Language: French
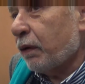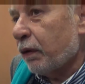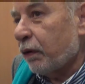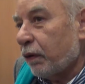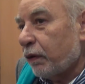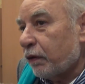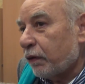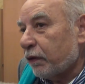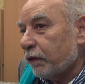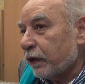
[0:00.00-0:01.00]
euh,
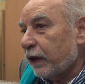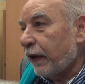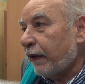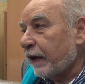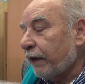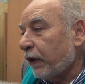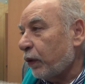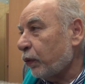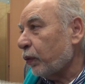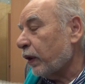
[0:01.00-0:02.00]
il, avait
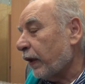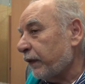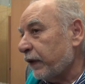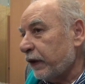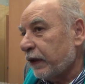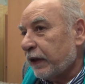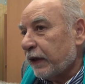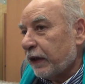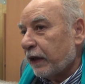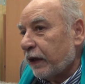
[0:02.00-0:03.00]
lu, il avait dit,
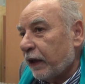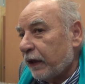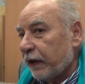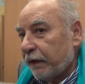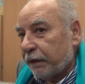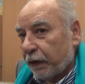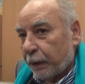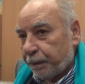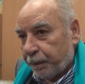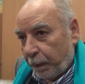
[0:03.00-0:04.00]
les
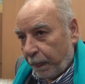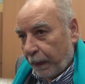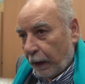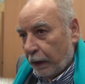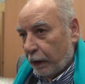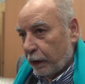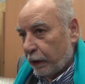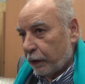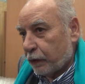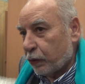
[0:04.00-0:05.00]
livres
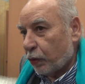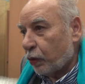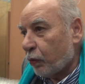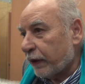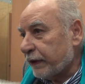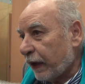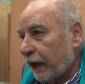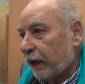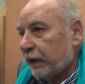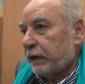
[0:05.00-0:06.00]
euh, sur le
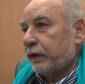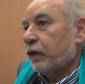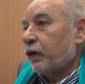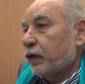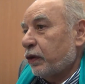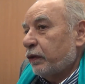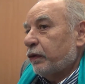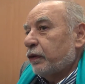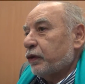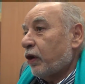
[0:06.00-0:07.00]
Rwanda de,
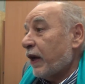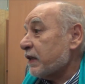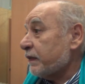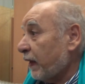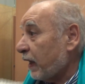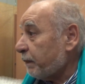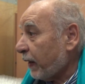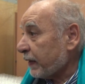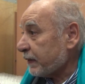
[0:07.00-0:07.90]
de, Jean Asphal, par